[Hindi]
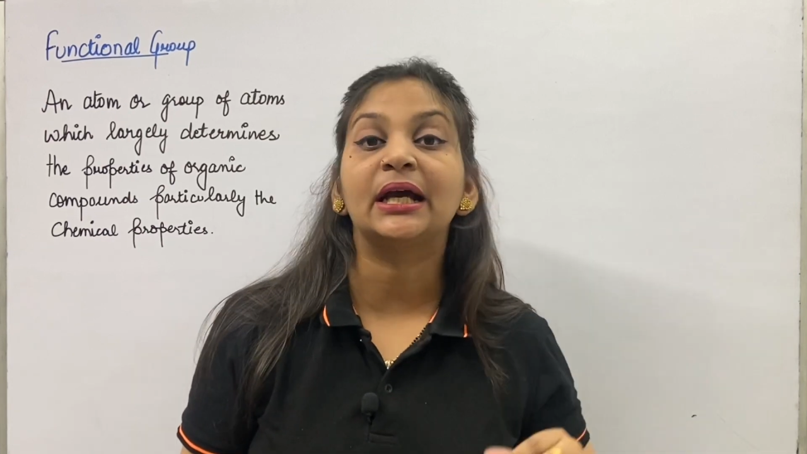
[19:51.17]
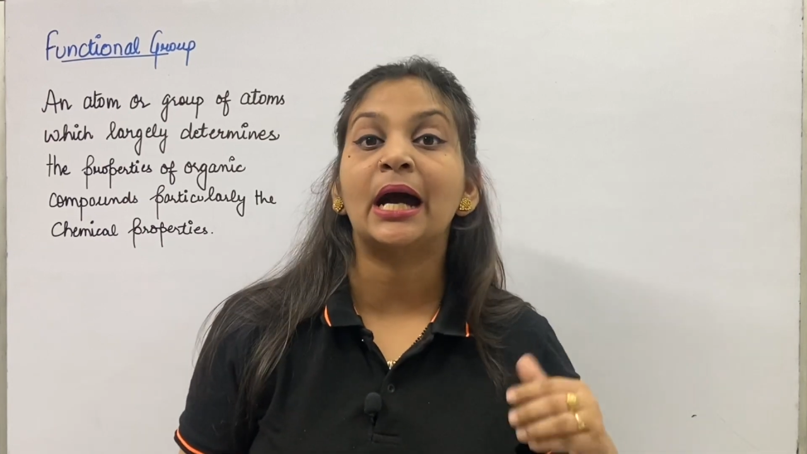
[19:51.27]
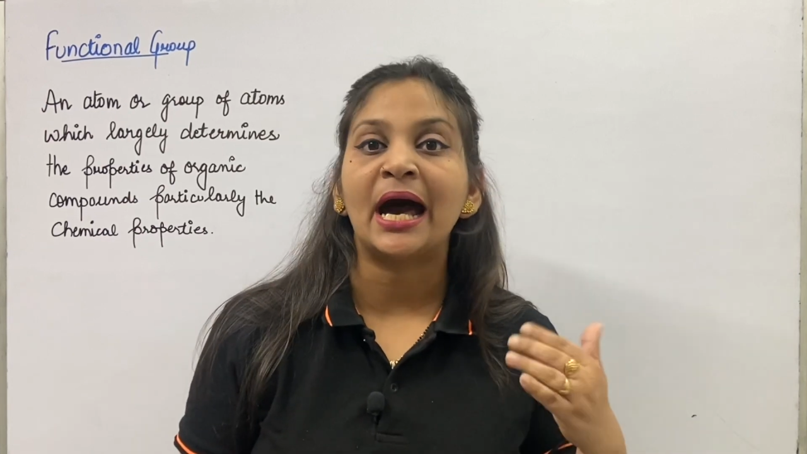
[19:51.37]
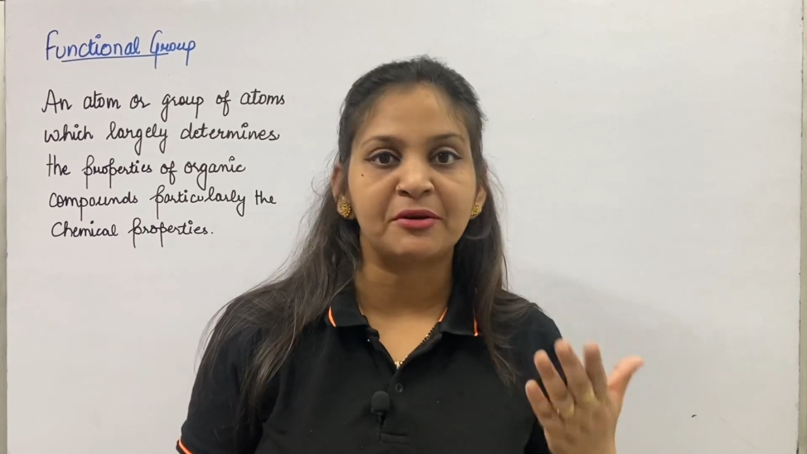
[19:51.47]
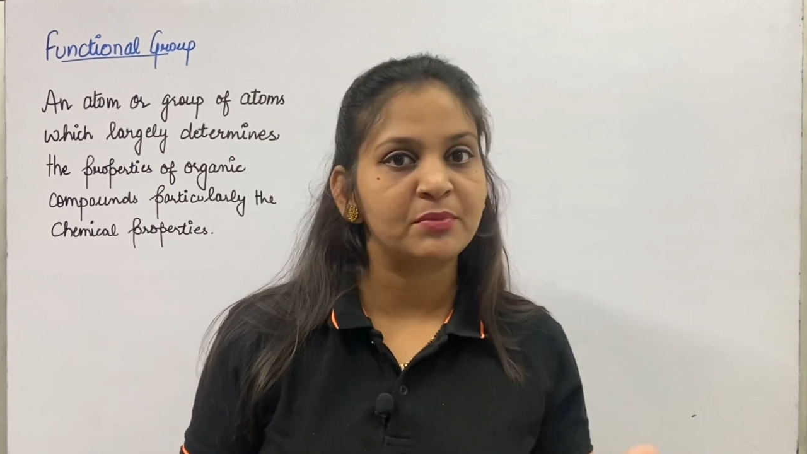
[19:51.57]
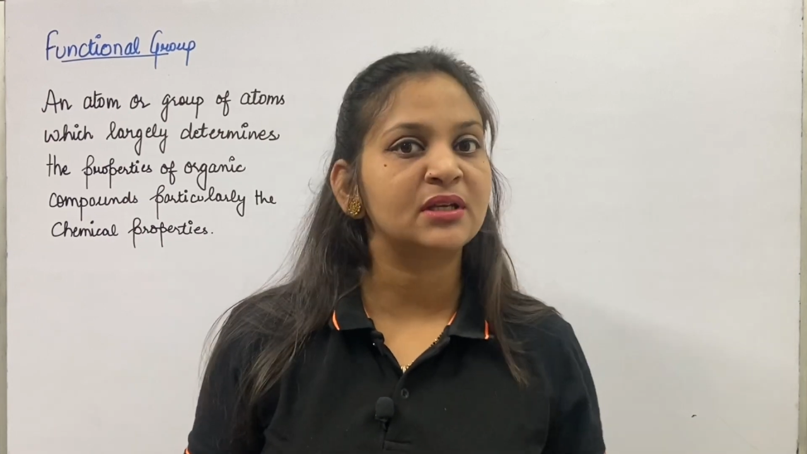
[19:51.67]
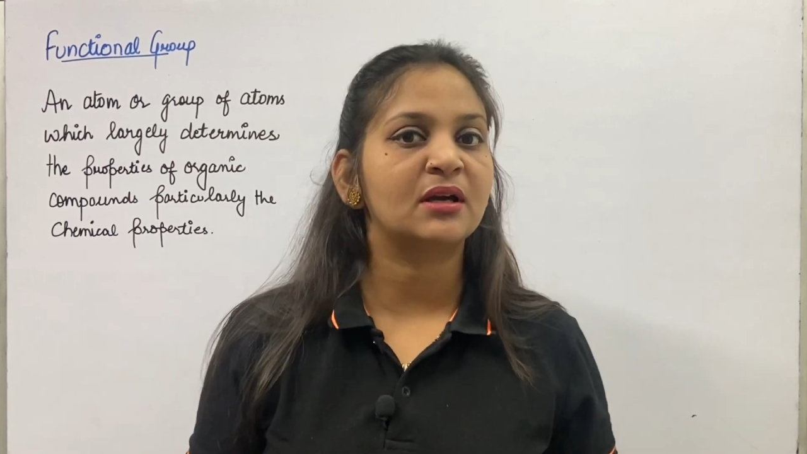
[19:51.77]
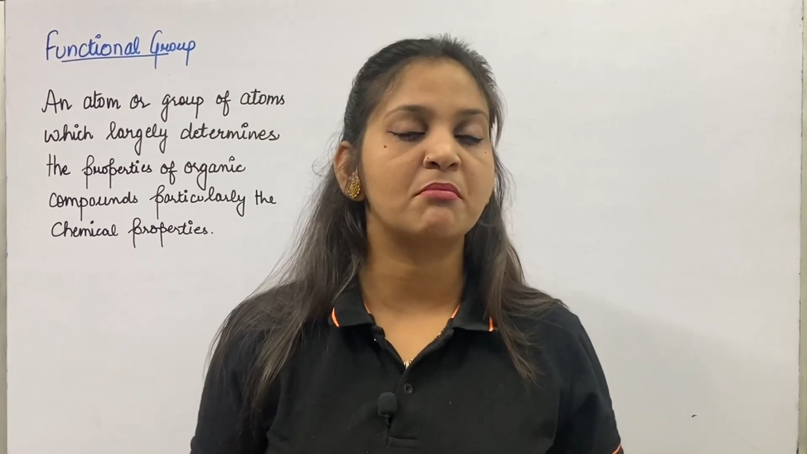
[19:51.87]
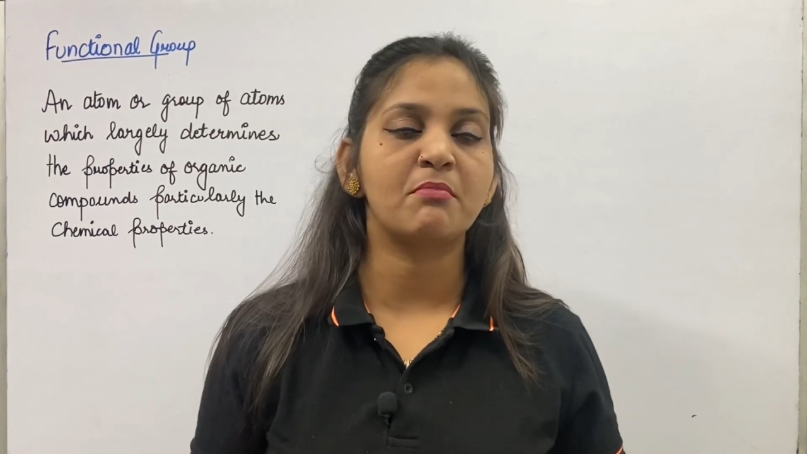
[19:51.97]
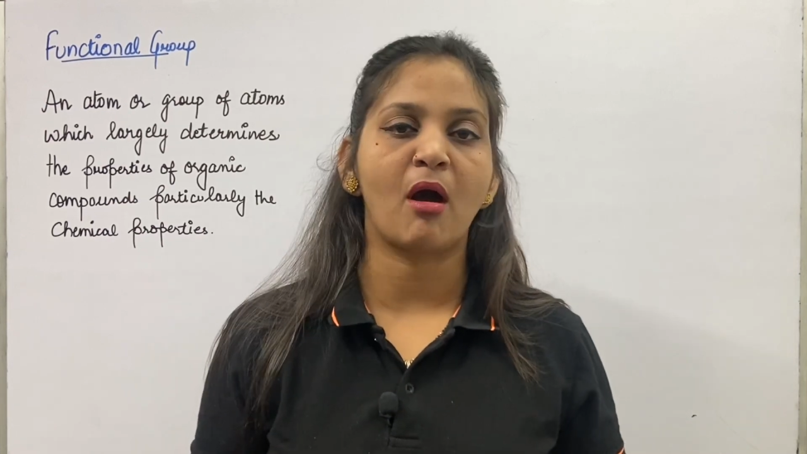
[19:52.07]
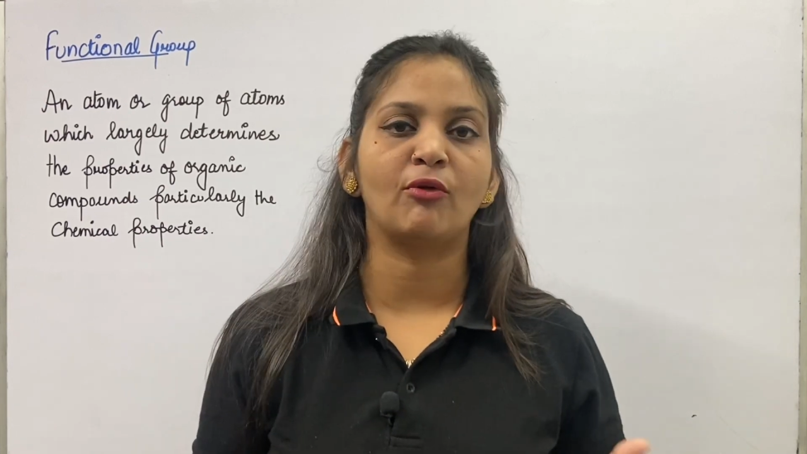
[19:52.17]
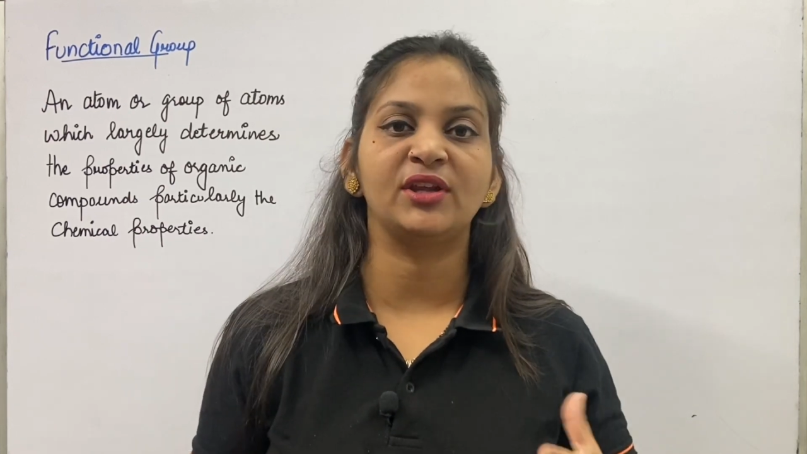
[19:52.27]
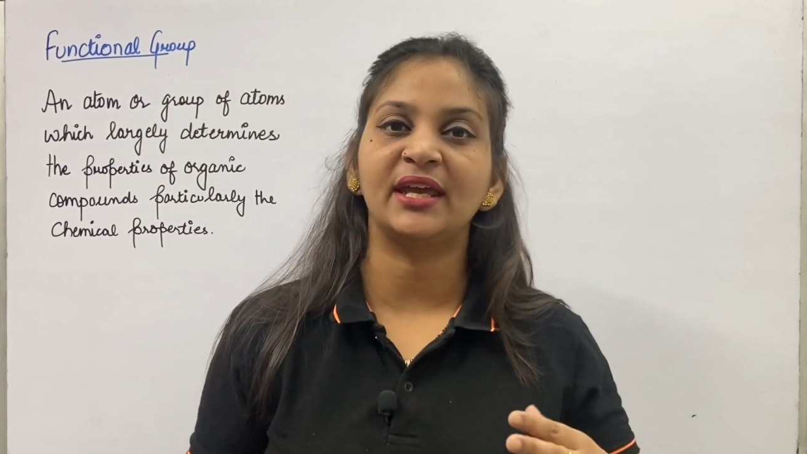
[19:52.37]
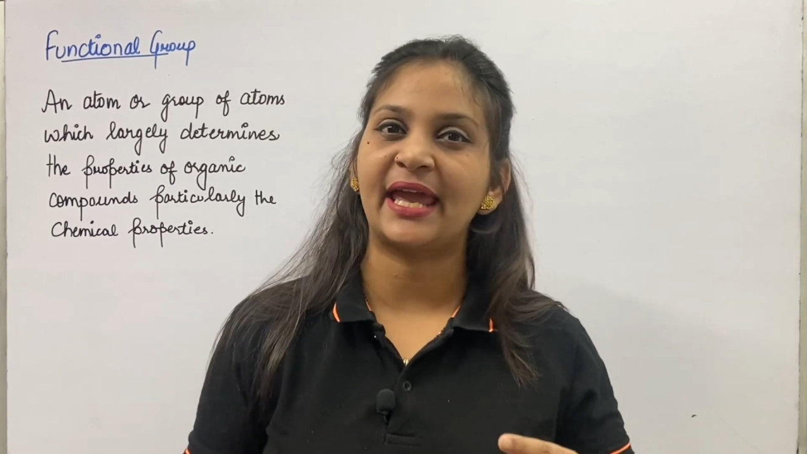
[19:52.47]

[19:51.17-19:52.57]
कार्बन कंपाउंड या